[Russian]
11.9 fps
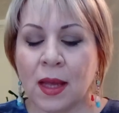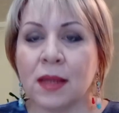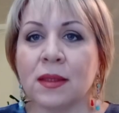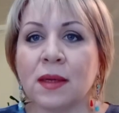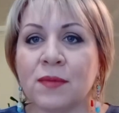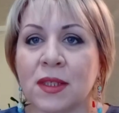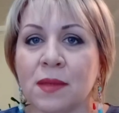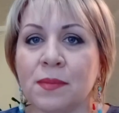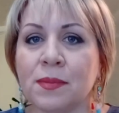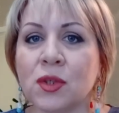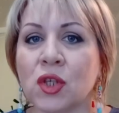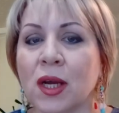Нам
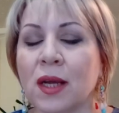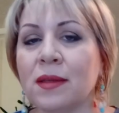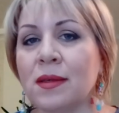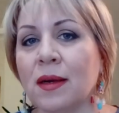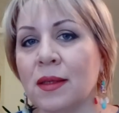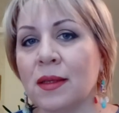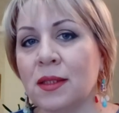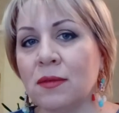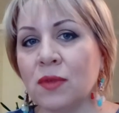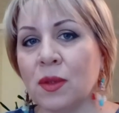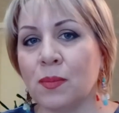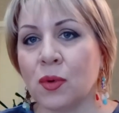всем мешает
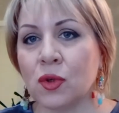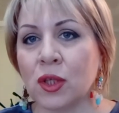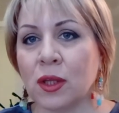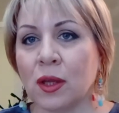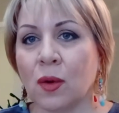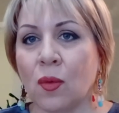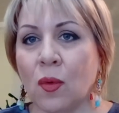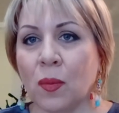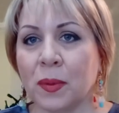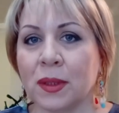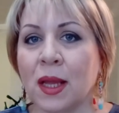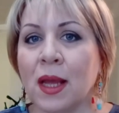негативный прошлый
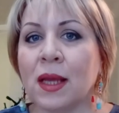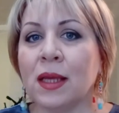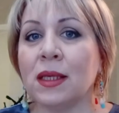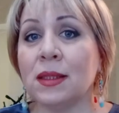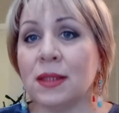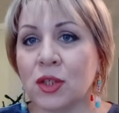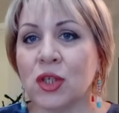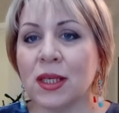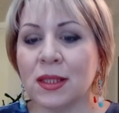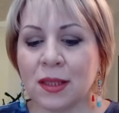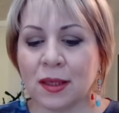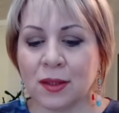опыт, и
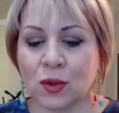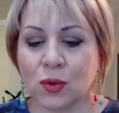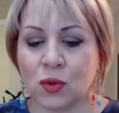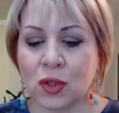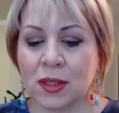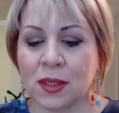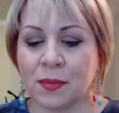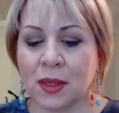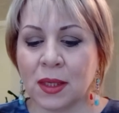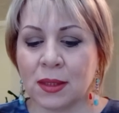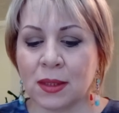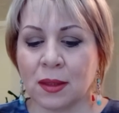сейчас я это тоже
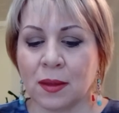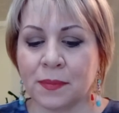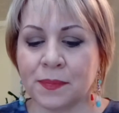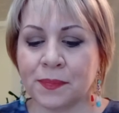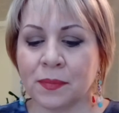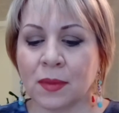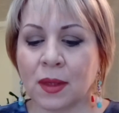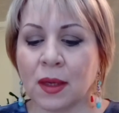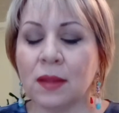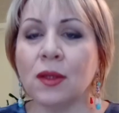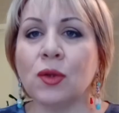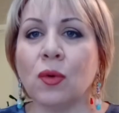заметила.
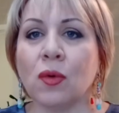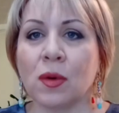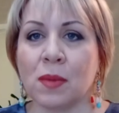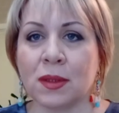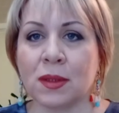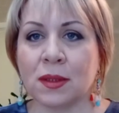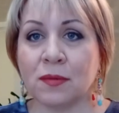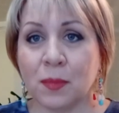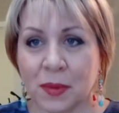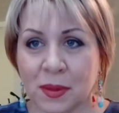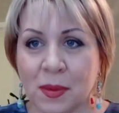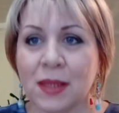Это тормоз. Вы
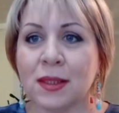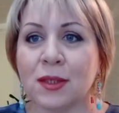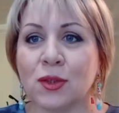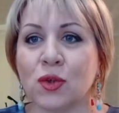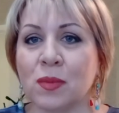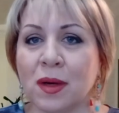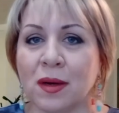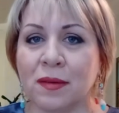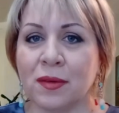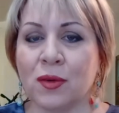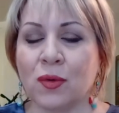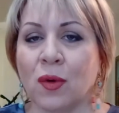понимаете, о чем я
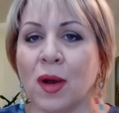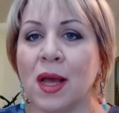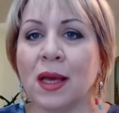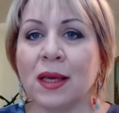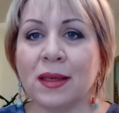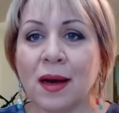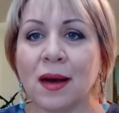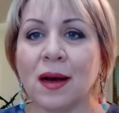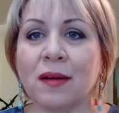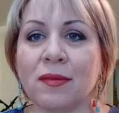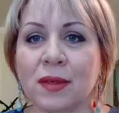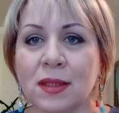говорю? Я
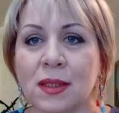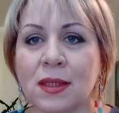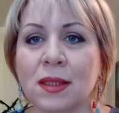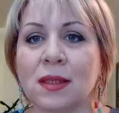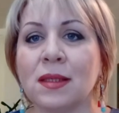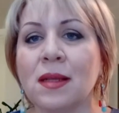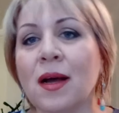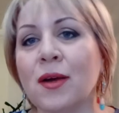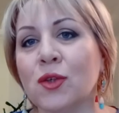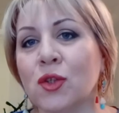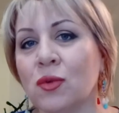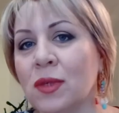как водитель
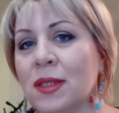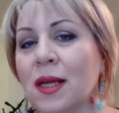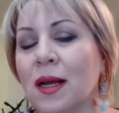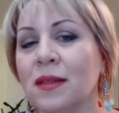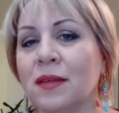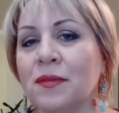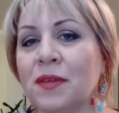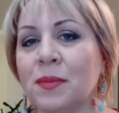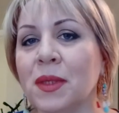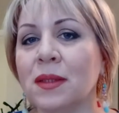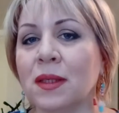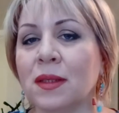знаю, что нельзя
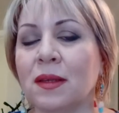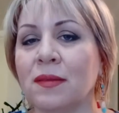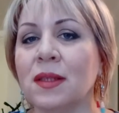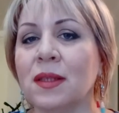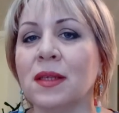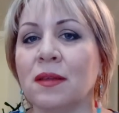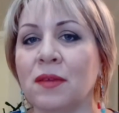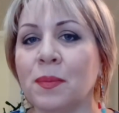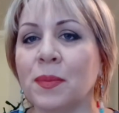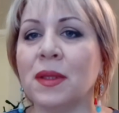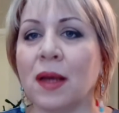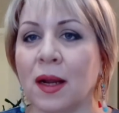одновременно давить на две
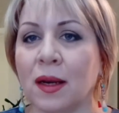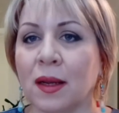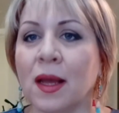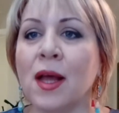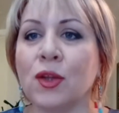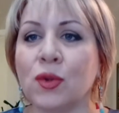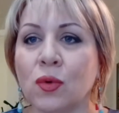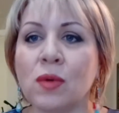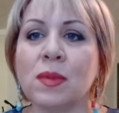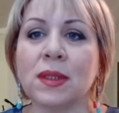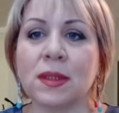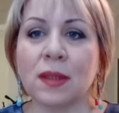педали.
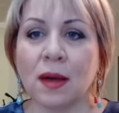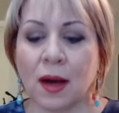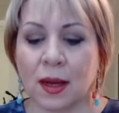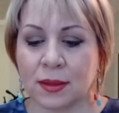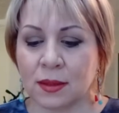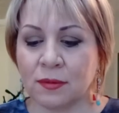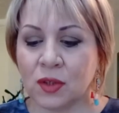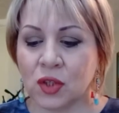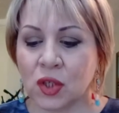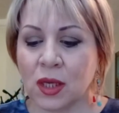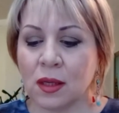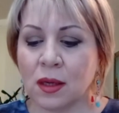Тормоз и газ.
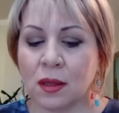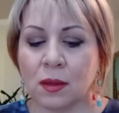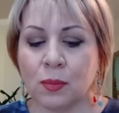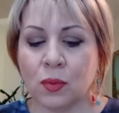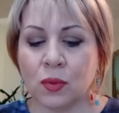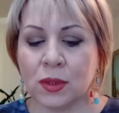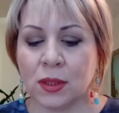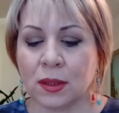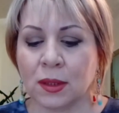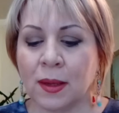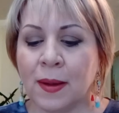Движения не будет.